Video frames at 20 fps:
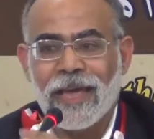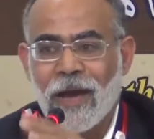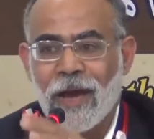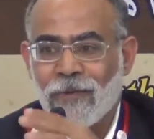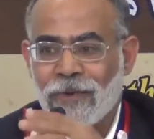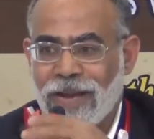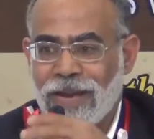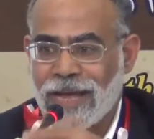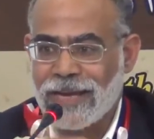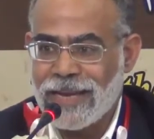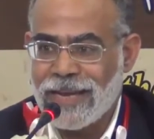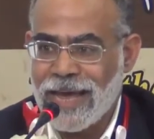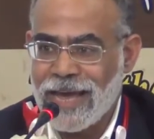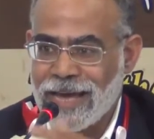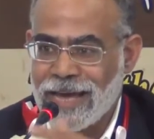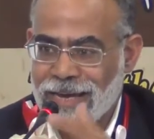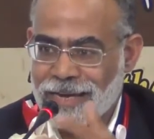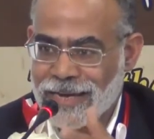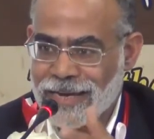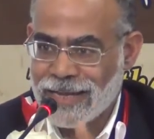أو
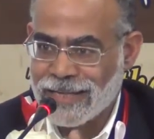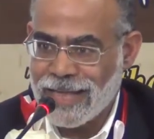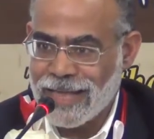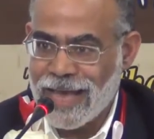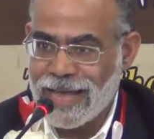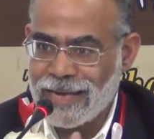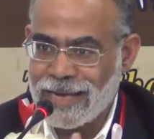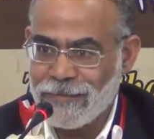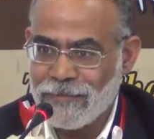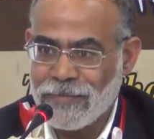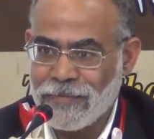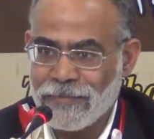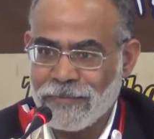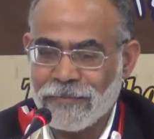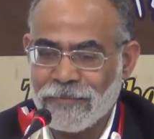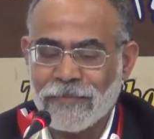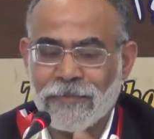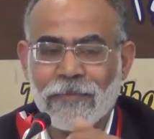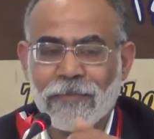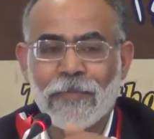الأداء كطالب
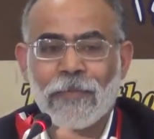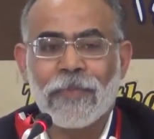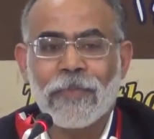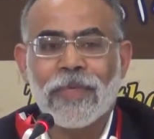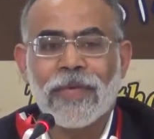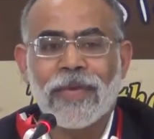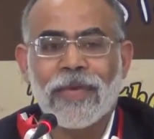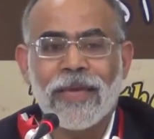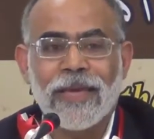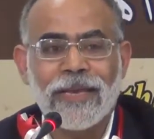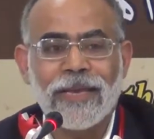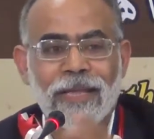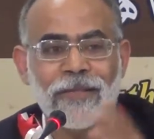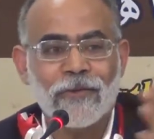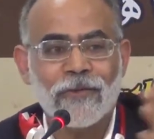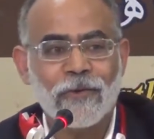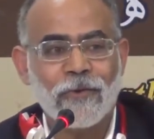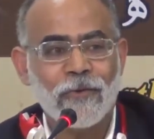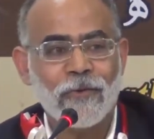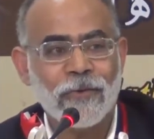الى
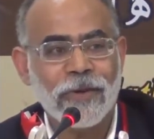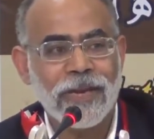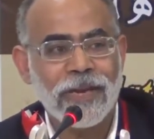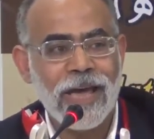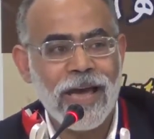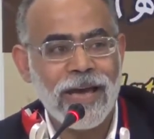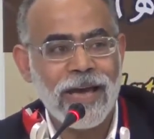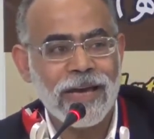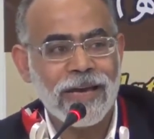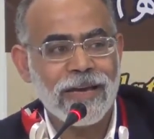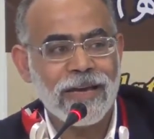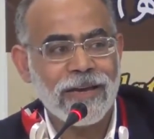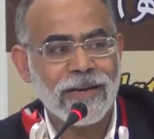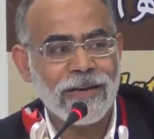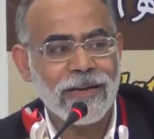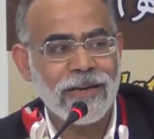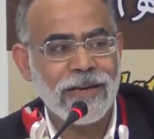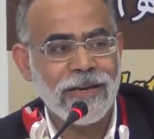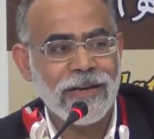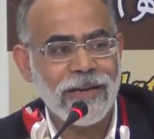السلوك الاخر
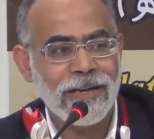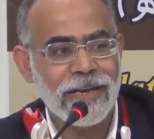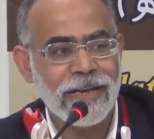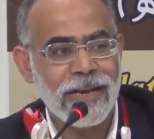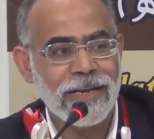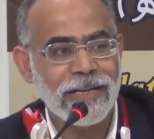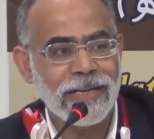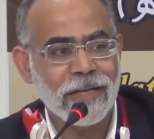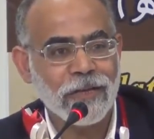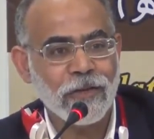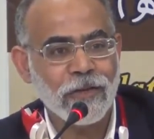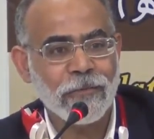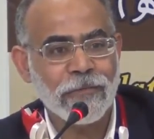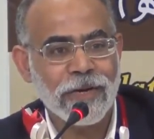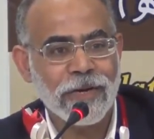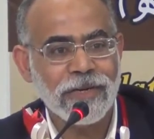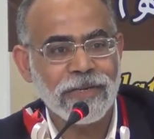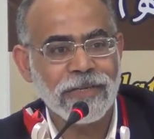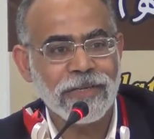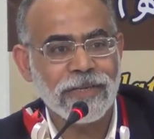اللي احنا
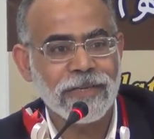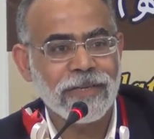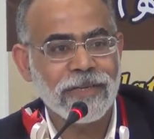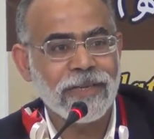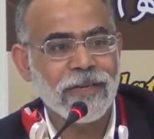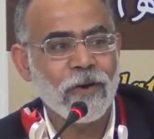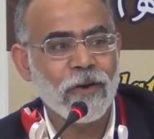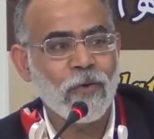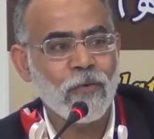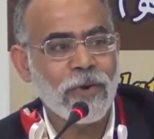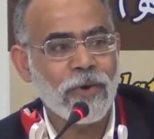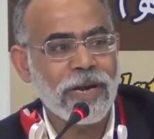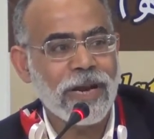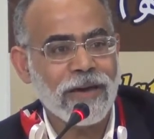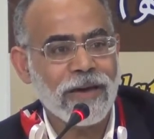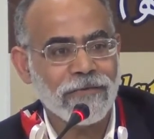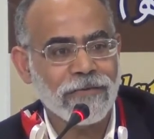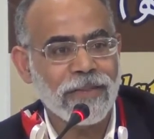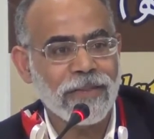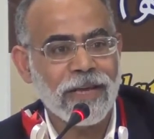نعتبره هو
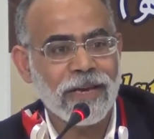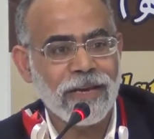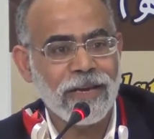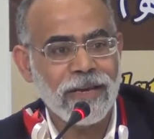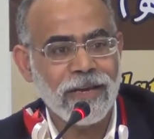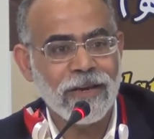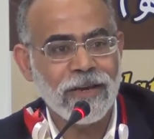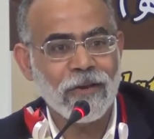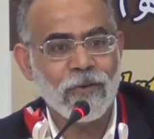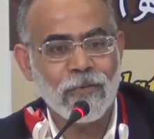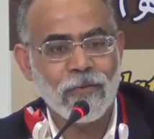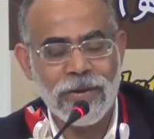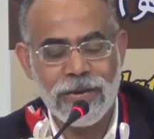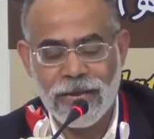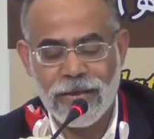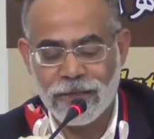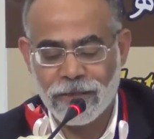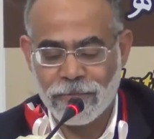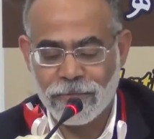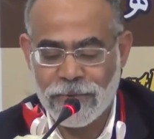الافضل
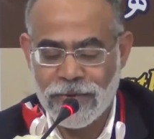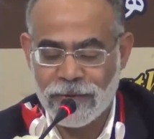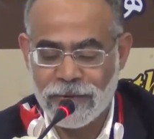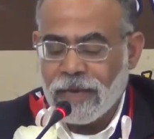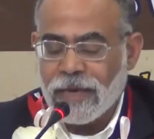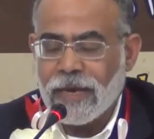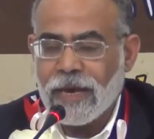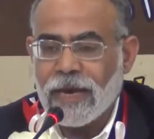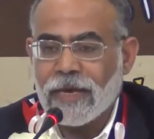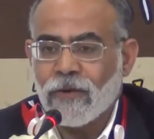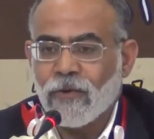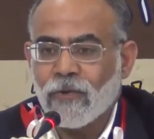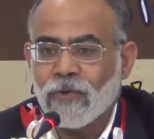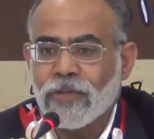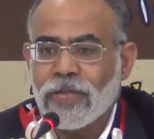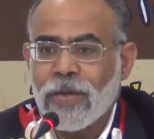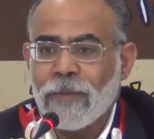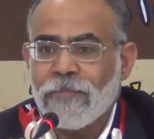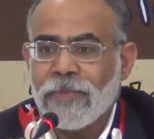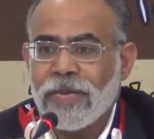والاسمى. ان
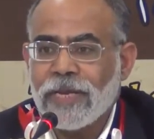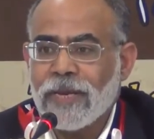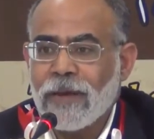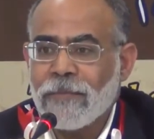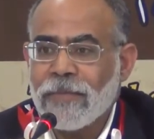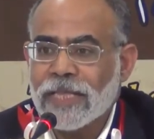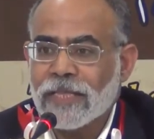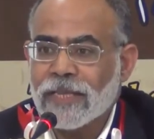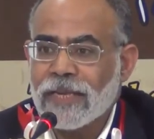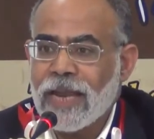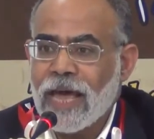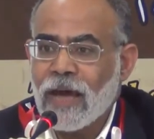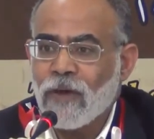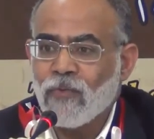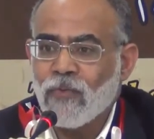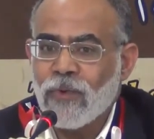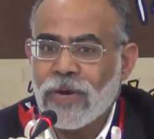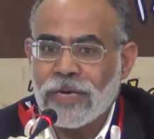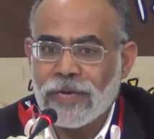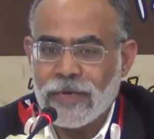اسمي النمط
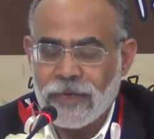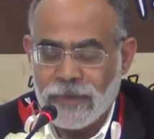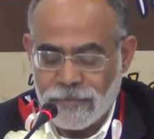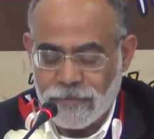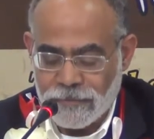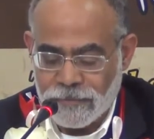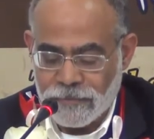الاول